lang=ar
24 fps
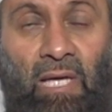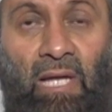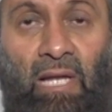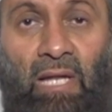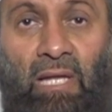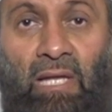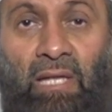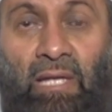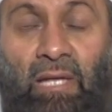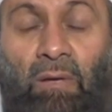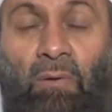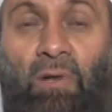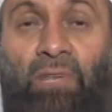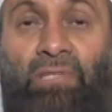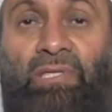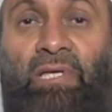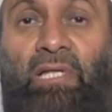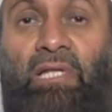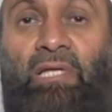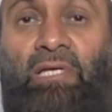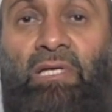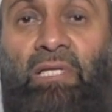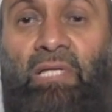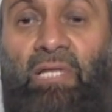لأن وقت
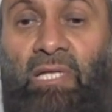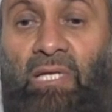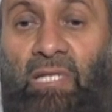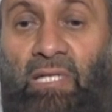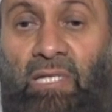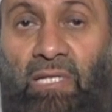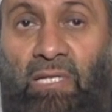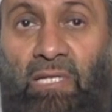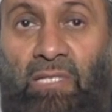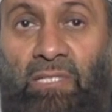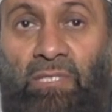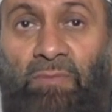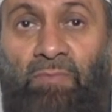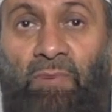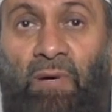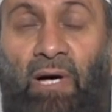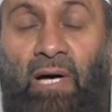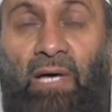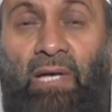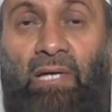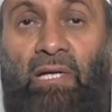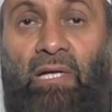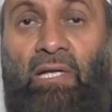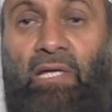
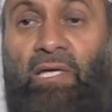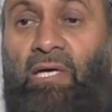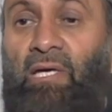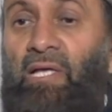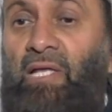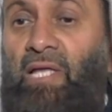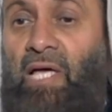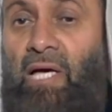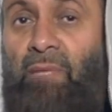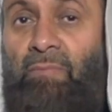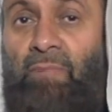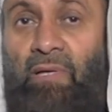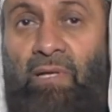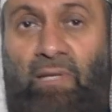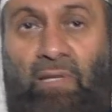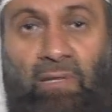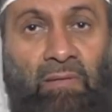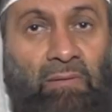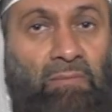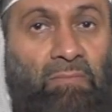الإجبار الكل يعمل